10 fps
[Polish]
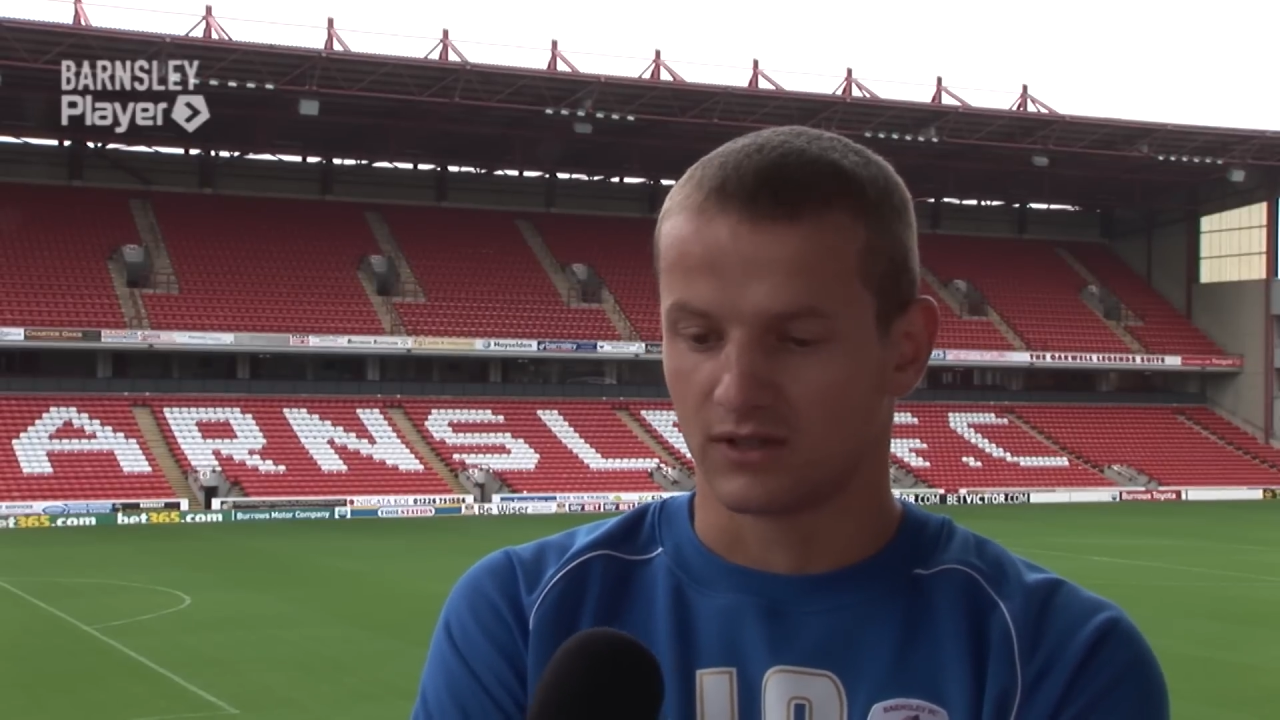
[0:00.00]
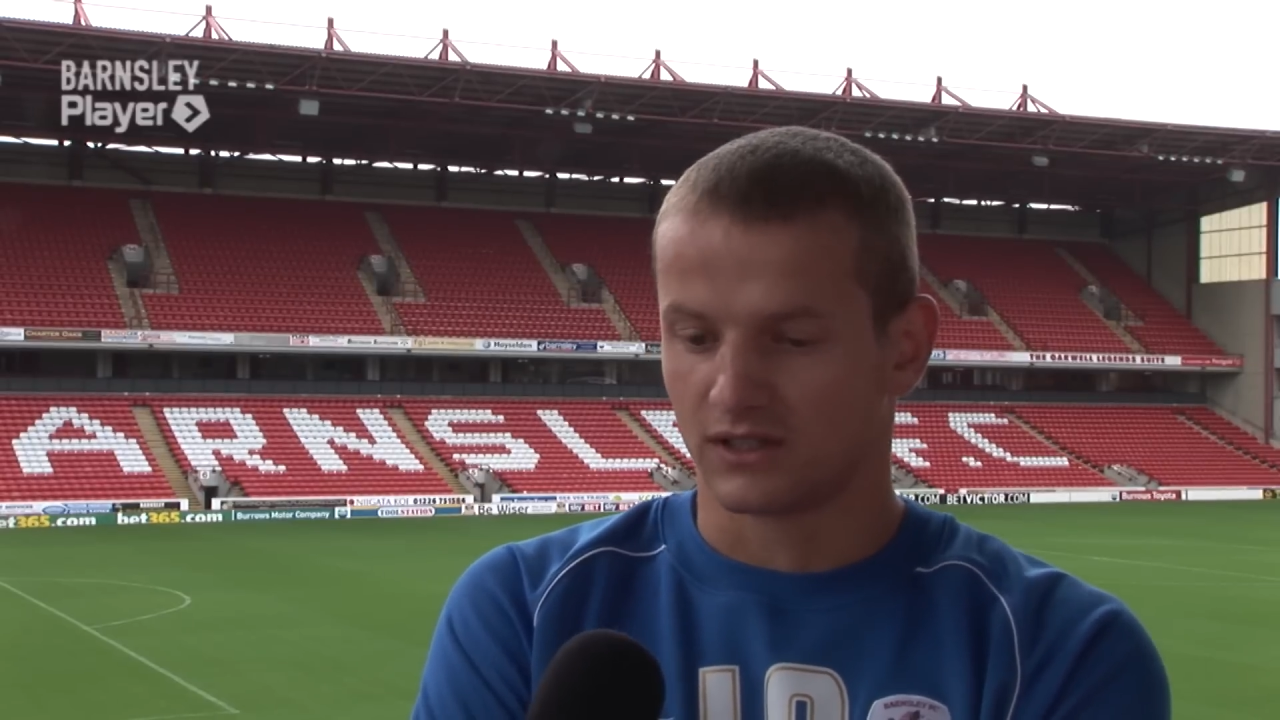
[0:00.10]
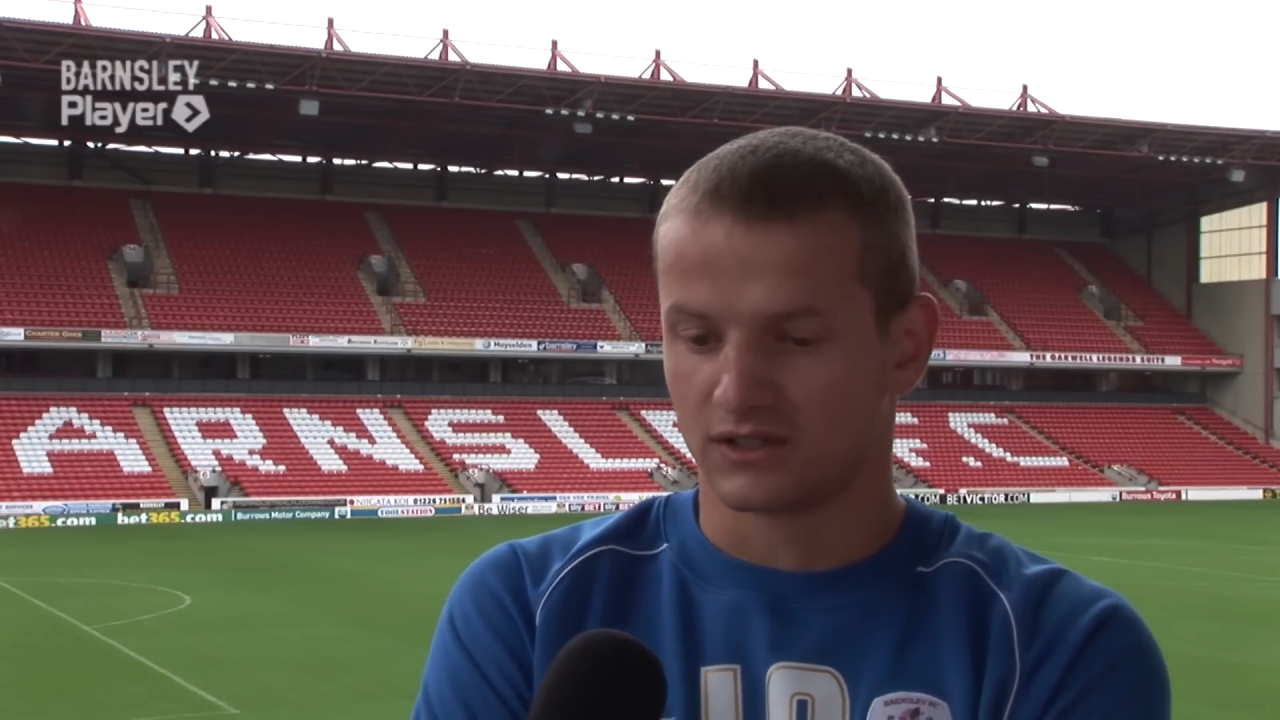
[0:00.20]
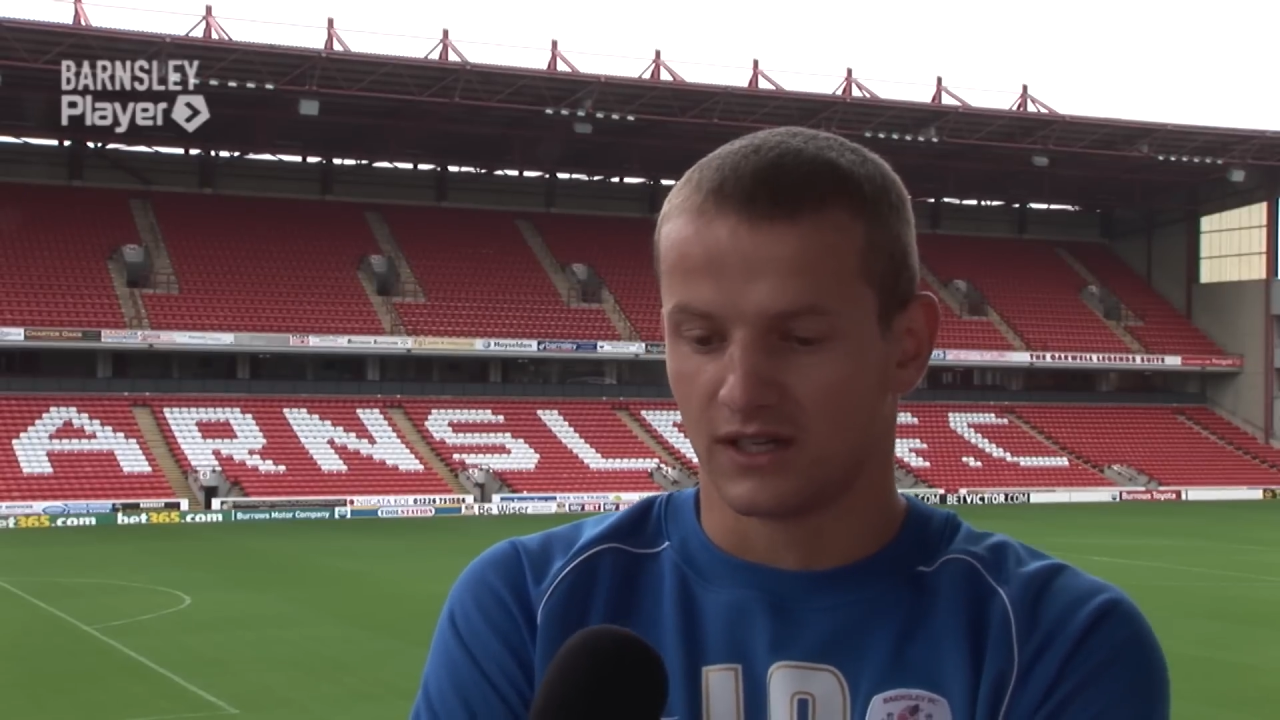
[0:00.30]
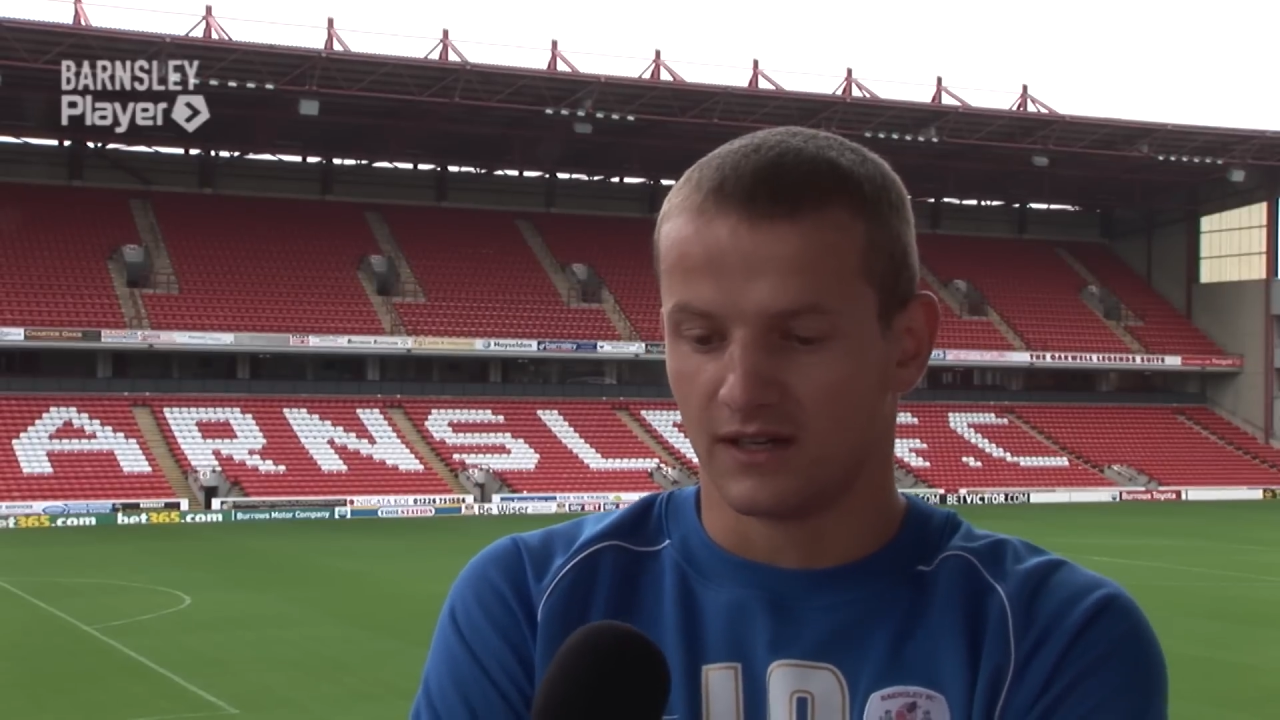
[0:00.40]

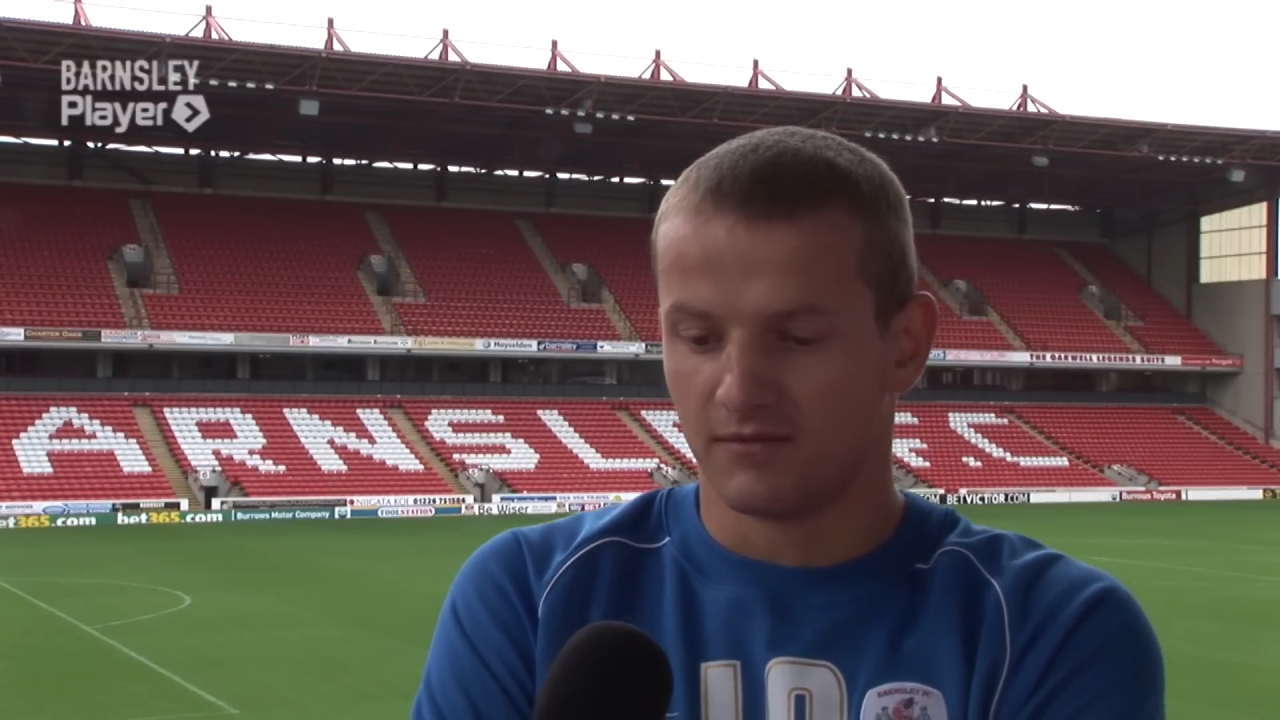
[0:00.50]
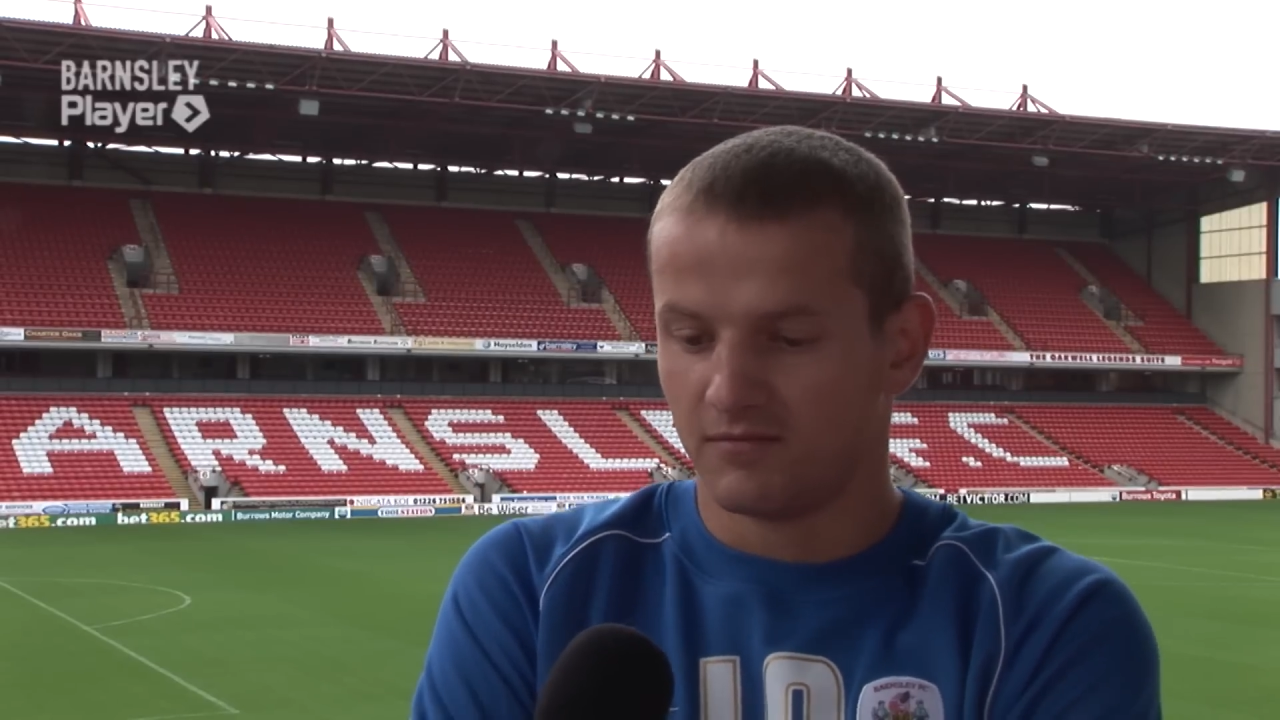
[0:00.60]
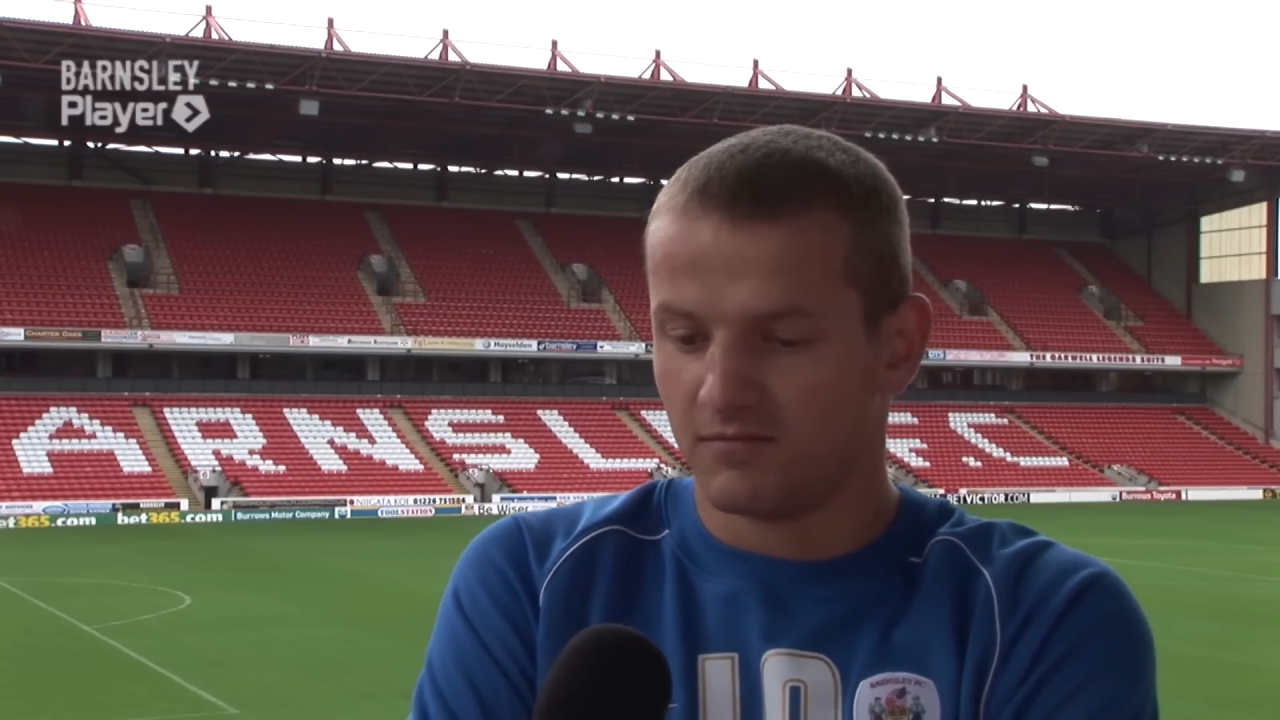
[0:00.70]
także